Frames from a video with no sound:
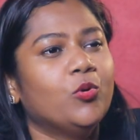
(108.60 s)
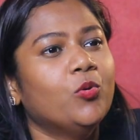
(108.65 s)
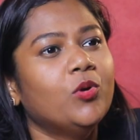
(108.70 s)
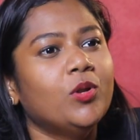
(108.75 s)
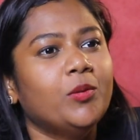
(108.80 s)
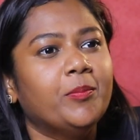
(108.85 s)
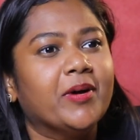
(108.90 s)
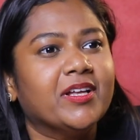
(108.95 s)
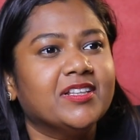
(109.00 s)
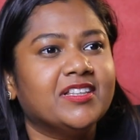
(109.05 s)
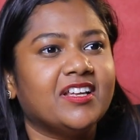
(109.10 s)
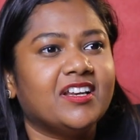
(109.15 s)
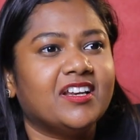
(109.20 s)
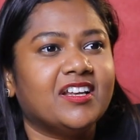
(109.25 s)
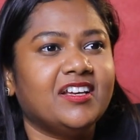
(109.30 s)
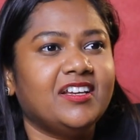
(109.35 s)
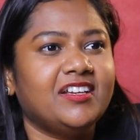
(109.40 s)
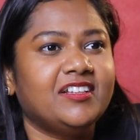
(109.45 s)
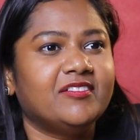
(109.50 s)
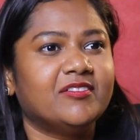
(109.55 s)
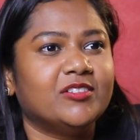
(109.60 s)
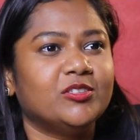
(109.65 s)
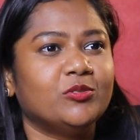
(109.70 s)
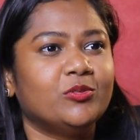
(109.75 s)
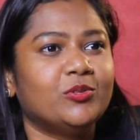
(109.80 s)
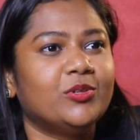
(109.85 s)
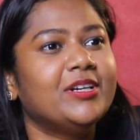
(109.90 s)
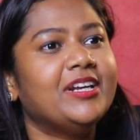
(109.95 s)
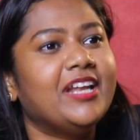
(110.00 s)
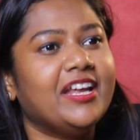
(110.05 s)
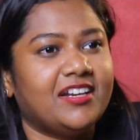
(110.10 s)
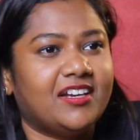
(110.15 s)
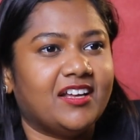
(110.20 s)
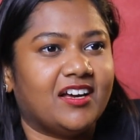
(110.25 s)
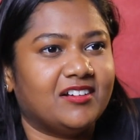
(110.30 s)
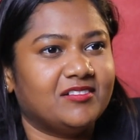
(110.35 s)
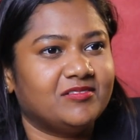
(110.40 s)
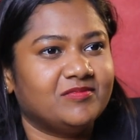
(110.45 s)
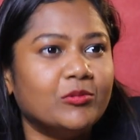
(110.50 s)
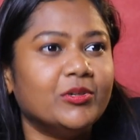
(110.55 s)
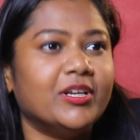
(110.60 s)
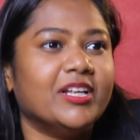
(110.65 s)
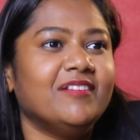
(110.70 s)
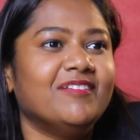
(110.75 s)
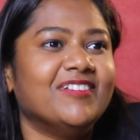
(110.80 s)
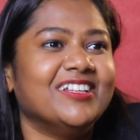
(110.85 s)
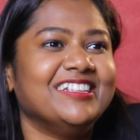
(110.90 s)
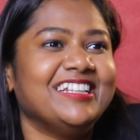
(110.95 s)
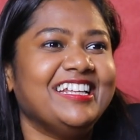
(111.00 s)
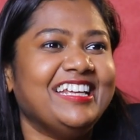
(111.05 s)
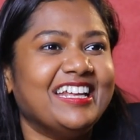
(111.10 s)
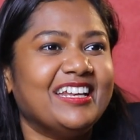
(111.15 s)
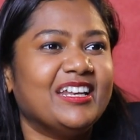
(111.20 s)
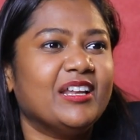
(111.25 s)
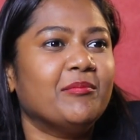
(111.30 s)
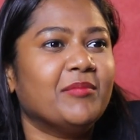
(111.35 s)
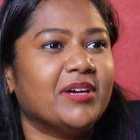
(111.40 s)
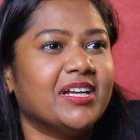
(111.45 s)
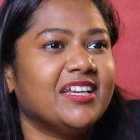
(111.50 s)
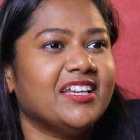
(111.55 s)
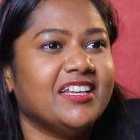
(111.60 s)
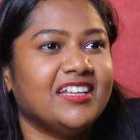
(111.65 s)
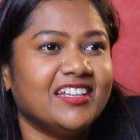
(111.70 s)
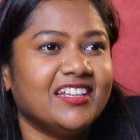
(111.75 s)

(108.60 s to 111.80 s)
கூகுள் பார்த்தீங்கன்னா இது வந்து ஒரு டேட்டா உடல் வந்து என்ன மாதிரி